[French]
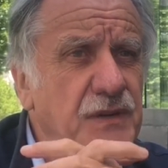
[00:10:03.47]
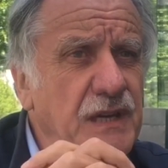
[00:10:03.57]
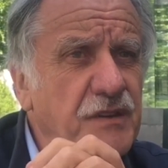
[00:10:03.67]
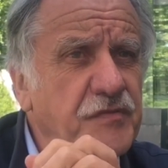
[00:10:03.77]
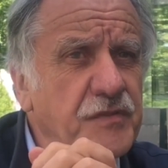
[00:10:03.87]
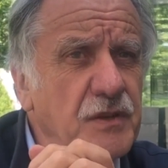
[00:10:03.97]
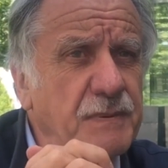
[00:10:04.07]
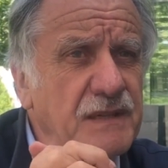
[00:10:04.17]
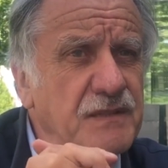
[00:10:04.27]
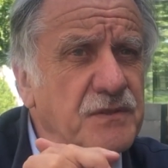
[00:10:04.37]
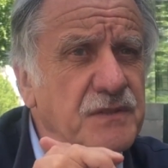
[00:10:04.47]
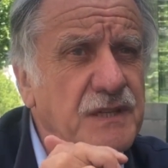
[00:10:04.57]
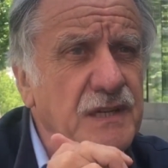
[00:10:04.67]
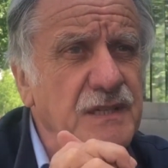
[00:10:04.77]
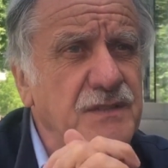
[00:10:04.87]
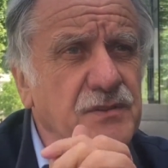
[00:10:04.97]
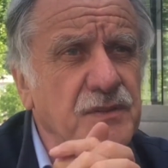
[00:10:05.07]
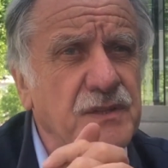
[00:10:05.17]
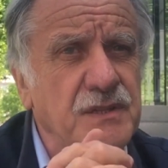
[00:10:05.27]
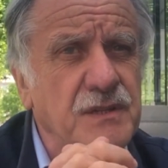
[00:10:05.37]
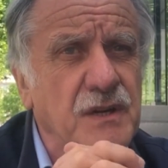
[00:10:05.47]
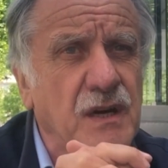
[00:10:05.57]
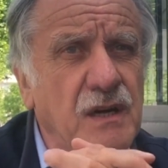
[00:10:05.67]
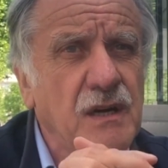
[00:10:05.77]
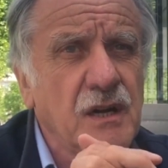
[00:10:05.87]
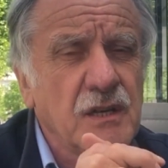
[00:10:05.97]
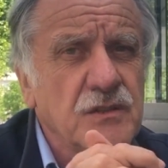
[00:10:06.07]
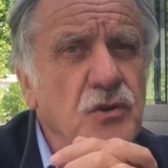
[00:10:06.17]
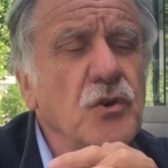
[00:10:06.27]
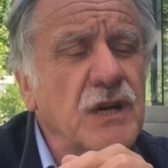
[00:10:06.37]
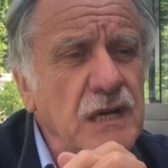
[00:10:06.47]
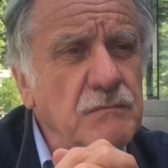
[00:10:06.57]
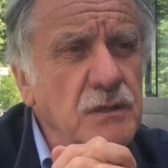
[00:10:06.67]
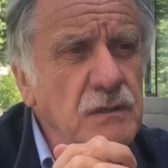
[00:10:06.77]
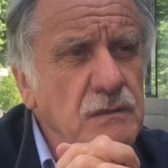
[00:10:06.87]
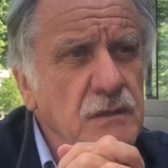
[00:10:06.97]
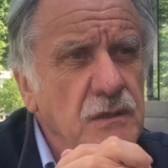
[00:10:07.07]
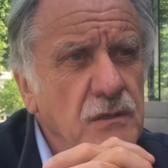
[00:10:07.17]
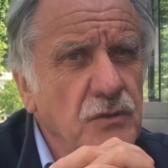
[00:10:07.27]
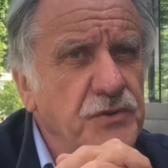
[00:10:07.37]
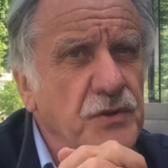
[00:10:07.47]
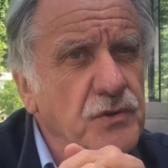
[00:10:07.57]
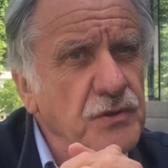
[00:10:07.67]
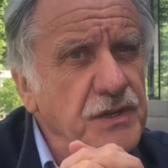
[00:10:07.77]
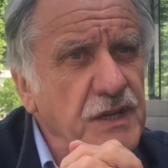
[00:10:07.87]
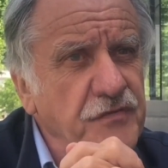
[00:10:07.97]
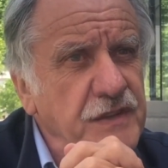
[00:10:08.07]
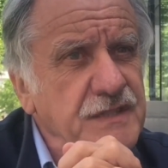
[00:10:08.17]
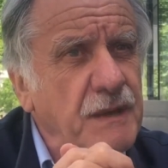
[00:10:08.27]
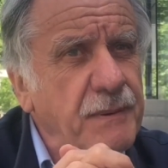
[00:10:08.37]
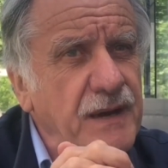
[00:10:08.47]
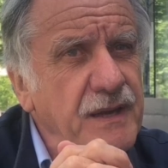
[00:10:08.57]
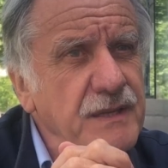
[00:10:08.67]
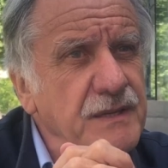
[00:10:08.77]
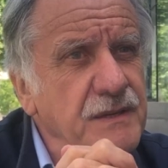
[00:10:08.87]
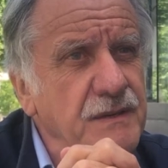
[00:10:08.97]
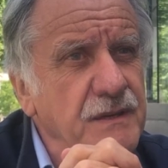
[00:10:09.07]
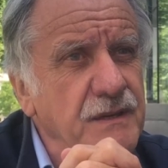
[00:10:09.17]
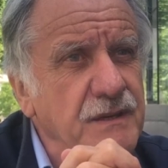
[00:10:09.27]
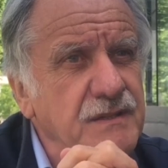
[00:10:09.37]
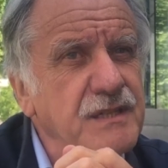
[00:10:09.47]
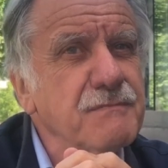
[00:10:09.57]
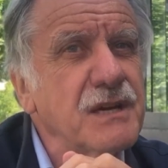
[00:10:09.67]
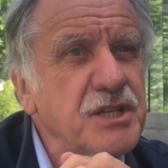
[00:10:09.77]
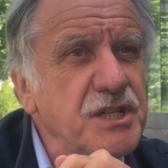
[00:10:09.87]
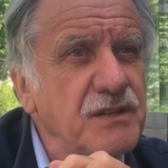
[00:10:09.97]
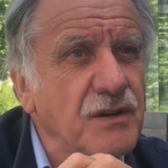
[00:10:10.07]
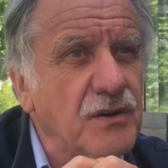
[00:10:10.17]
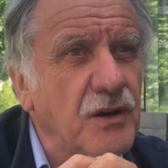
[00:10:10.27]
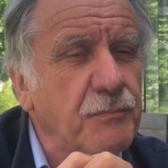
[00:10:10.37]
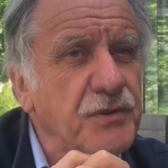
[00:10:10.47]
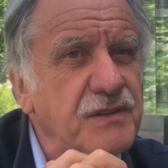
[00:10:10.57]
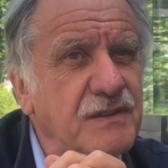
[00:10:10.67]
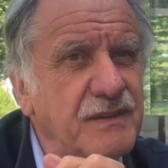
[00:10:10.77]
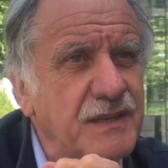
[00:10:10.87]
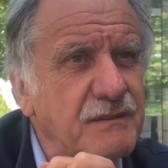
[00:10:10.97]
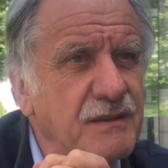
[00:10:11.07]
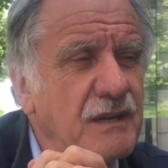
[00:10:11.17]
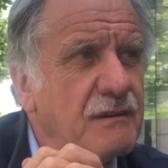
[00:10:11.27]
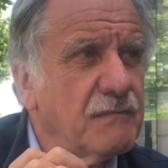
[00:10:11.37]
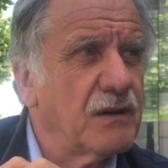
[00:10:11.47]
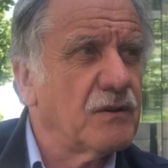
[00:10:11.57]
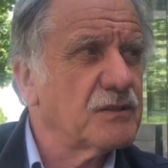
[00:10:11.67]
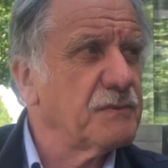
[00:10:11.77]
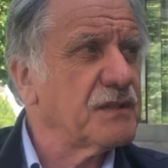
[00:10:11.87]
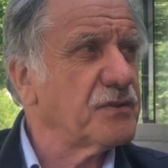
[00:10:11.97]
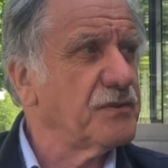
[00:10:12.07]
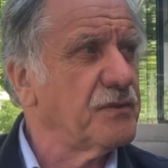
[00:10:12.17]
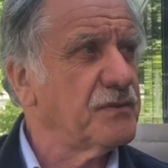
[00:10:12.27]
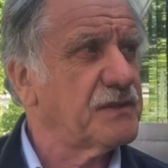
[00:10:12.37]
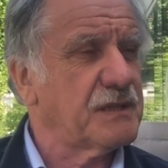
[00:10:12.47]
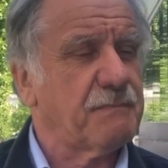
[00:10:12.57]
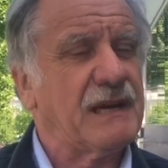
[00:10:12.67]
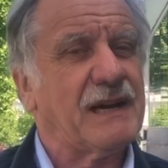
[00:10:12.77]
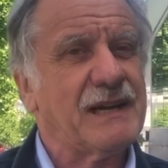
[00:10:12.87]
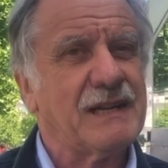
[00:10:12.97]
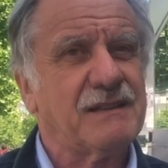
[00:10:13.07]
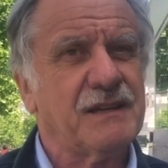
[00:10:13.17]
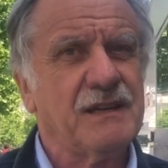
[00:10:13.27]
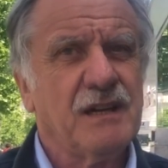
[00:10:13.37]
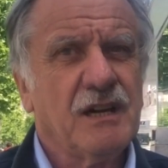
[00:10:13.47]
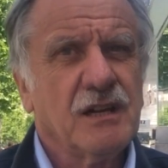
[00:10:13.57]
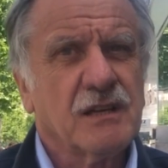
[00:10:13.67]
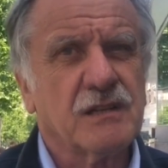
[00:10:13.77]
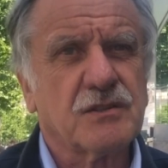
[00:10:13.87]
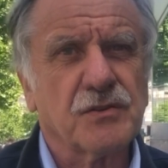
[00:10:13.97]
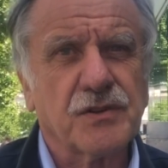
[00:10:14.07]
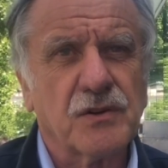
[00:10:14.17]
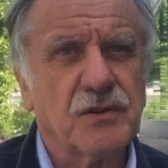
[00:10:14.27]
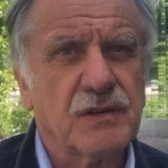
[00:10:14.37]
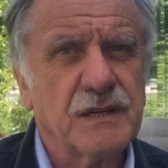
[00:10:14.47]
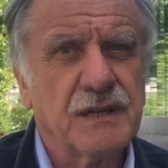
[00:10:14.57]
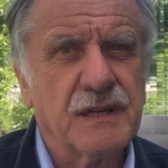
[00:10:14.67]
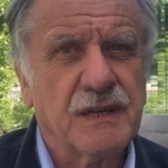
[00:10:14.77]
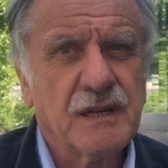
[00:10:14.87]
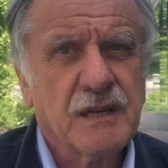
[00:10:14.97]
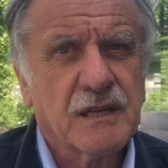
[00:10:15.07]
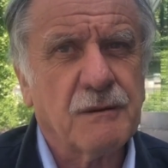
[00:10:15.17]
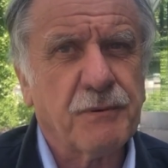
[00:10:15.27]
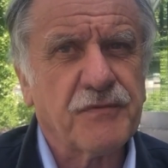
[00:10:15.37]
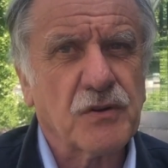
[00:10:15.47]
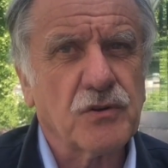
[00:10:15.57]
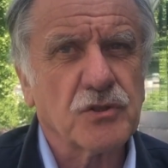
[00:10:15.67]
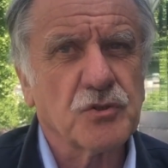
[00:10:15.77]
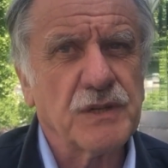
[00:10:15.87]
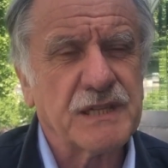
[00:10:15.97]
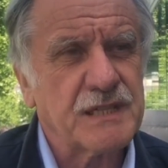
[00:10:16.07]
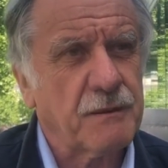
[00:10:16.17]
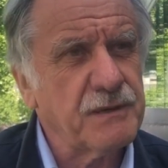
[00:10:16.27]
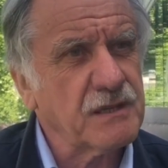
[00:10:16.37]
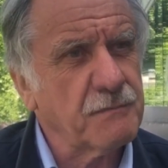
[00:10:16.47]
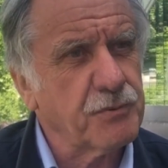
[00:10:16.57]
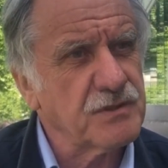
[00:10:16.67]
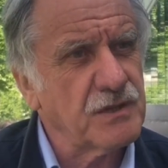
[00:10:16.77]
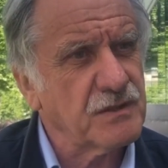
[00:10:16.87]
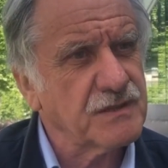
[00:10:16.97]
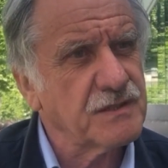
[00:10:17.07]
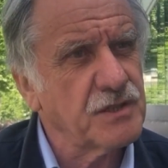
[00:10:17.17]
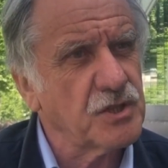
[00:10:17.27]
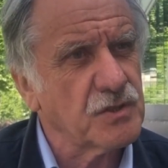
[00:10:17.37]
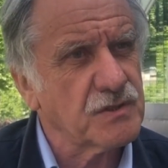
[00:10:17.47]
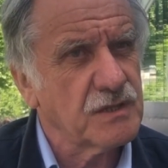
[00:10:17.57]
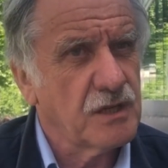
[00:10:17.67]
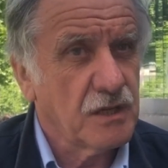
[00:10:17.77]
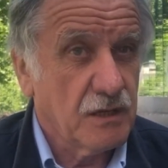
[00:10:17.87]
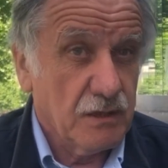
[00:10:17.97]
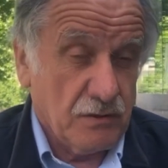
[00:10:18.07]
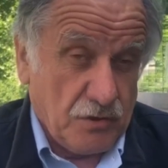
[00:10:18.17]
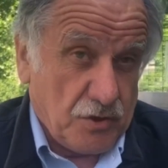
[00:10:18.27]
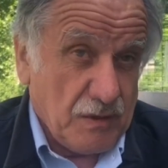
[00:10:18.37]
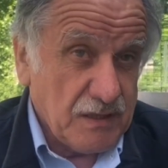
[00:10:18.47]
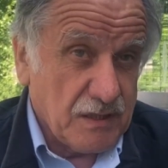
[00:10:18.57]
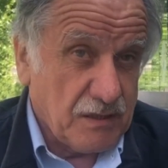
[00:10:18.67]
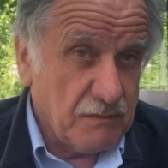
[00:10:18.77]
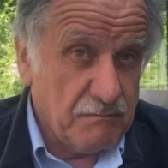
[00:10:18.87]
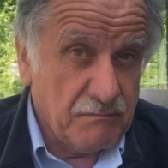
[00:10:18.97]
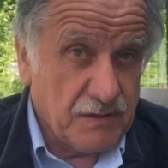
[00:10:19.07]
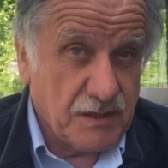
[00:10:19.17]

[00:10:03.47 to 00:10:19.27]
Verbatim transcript: LFI, le Parti socialiste, qui localement ont encore des réflexes d'appareil et, s'imaginent dans leur petite tête, malheureusement ce n'est pas la réalité, qu'ils sont encore les, qu'ils peuvent encore jouer les arbitres et poser leurs exigences. je crois que c'est une